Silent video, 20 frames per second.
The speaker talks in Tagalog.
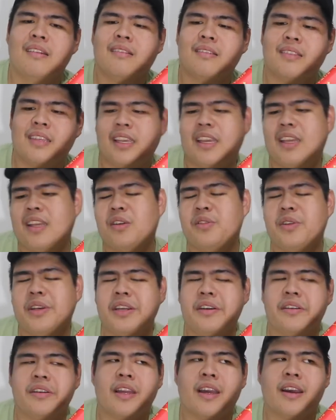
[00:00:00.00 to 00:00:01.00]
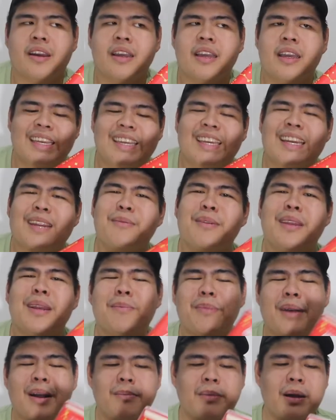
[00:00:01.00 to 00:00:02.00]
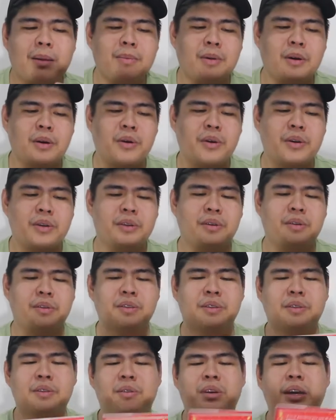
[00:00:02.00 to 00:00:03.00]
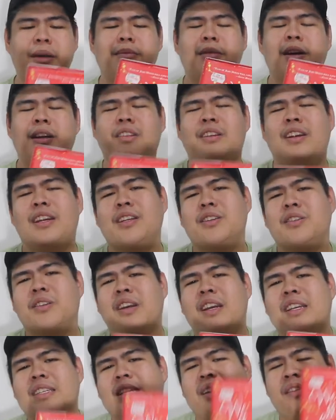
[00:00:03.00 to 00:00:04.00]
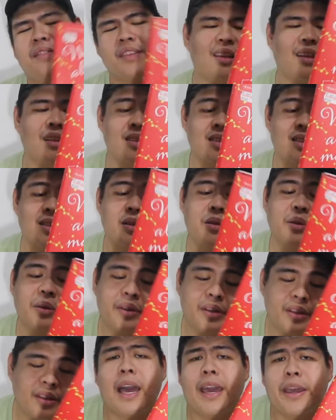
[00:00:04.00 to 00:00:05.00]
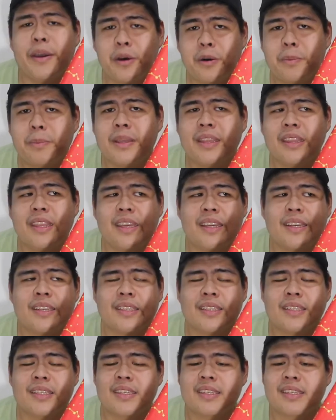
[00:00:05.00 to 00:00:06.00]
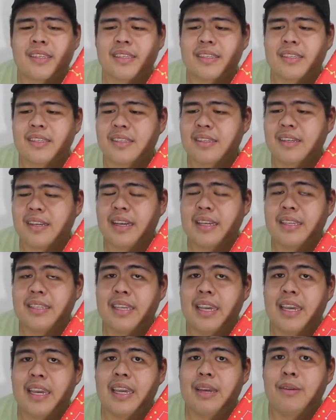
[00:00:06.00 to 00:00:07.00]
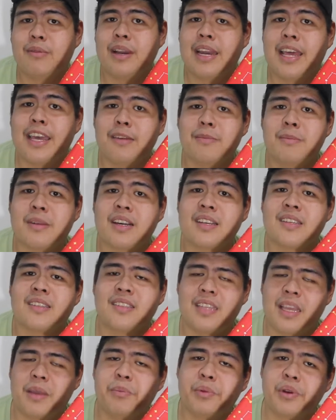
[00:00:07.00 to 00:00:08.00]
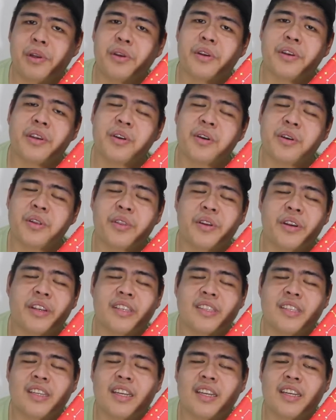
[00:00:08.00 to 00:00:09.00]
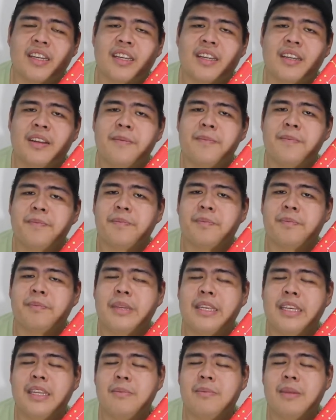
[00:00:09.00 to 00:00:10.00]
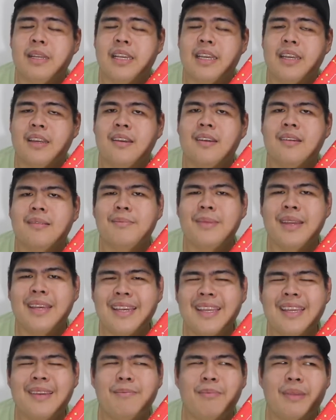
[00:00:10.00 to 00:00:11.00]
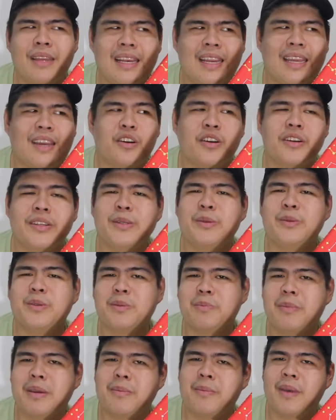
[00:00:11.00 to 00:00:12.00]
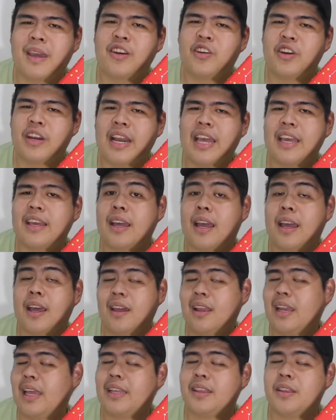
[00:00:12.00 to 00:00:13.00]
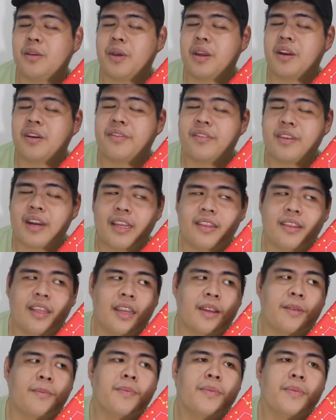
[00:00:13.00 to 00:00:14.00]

sige, kunin ko na. Grabe napakababaw ko, no? So, I'm not really sure kasi if it's good. I hope it is. Kasi wala yung mga staple ko na offers na binibili. Binibili or sa Ben, or like, I like the way of writing.